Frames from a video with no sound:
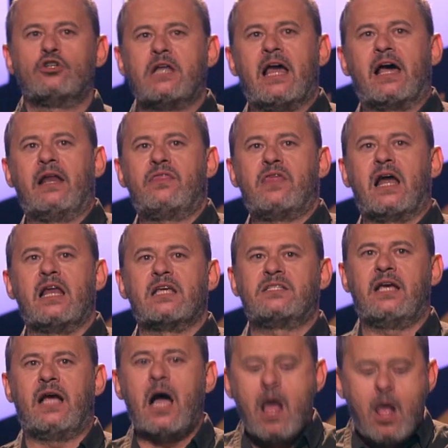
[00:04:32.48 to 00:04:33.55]
en la Grecia
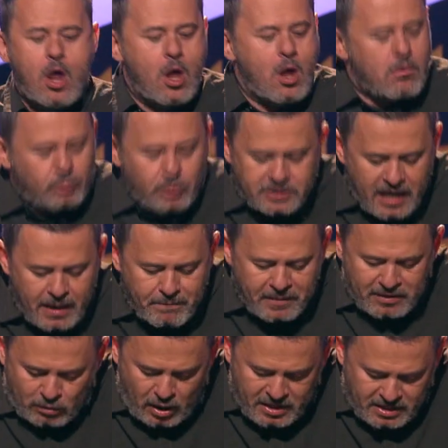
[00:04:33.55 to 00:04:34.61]
clásica, pues ya
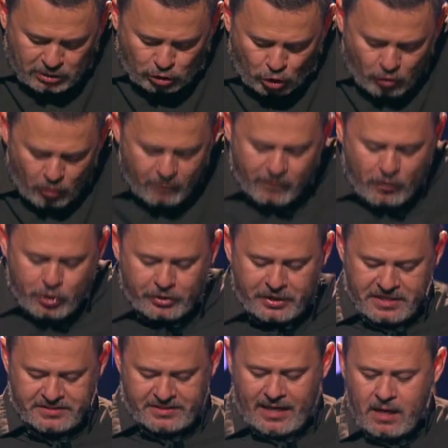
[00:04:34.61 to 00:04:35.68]
empezó allí todo el follón
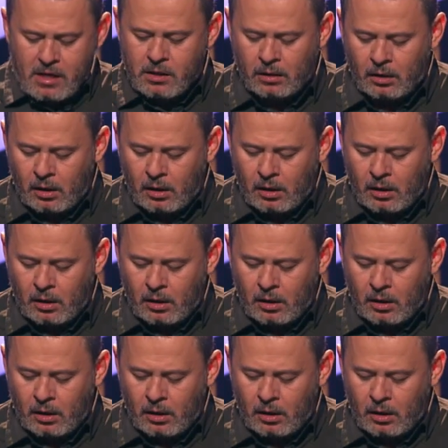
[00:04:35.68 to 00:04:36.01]
este.